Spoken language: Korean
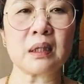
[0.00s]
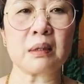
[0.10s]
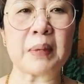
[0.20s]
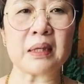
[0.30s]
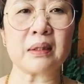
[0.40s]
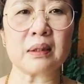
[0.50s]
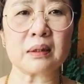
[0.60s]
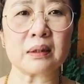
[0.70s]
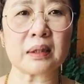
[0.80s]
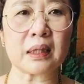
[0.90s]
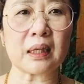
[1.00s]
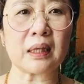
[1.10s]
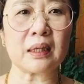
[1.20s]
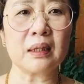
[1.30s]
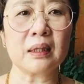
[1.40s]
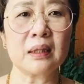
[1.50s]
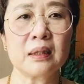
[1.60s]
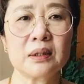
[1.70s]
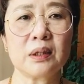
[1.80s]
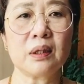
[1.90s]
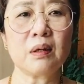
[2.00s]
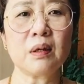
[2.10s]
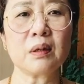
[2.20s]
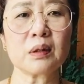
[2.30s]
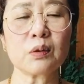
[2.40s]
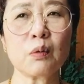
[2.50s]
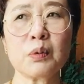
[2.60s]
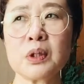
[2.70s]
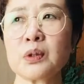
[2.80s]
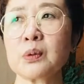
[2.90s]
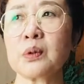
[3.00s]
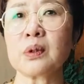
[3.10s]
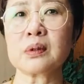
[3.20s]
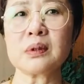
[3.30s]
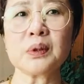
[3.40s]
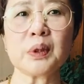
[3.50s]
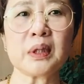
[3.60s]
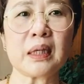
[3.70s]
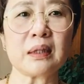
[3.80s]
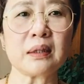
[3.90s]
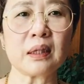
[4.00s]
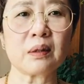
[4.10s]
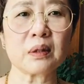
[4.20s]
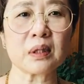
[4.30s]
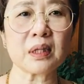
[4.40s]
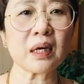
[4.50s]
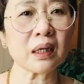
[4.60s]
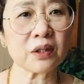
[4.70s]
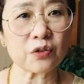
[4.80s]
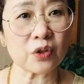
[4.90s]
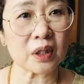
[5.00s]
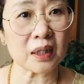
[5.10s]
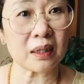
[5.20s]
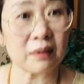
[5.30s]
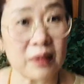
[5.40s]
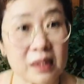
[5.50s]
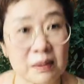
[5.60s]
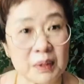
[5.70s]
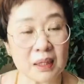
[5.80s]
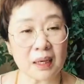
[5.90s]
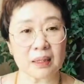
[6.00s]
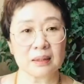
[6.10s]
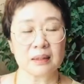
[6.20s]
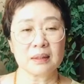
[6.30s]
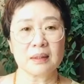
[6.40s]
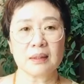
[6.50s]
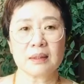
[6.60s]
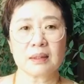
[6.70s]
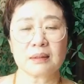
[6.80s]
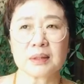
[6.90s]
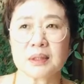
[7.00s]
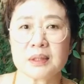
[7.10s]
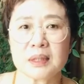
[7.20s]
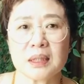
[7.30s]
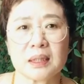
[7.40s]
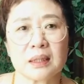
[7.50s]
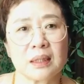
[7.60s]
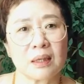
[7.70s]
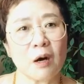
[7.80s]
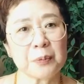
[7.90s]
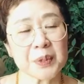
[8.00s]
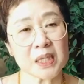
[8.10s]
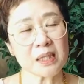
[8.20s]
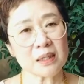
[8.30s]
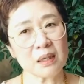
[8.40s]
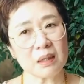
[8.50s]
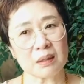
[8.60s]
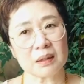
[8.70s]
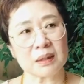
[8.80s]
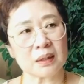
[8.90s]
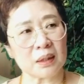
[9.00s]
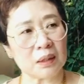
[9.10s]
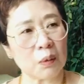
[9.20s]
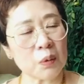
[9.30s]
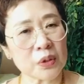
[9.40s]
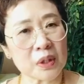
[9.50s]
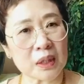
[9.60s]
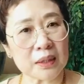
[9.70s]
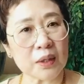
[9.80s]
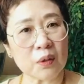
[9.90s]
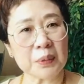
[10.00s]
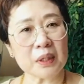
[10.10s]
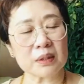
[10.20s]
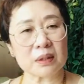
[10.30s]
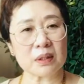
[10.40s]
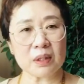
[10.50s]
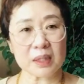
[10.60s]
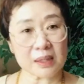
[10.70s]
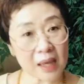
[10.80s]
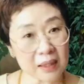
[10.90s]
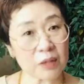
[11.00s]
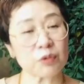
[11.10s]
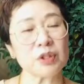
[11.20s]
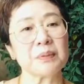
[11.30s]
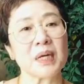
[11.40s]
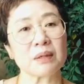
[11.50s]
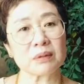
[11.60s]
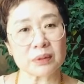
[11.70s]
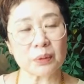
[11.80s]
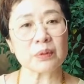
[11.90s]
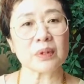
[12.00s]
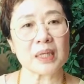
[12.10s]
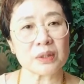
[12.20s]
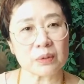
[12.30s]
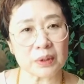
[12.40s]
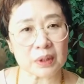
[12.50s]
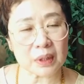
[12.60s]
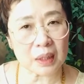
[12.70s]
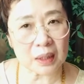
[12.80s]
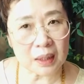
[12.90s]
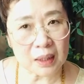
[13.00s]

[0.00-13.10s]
만든 제가 저기 동부이촌동 큰 교회 다닐 때 거기서 사랑의 줄이기라는 걸 했습니다. 거기는 이제 업체에서 어, 옷을 이렇게 내놓으면 저희가 싸게 구입을 하고 그 돈을 가지고 이렇게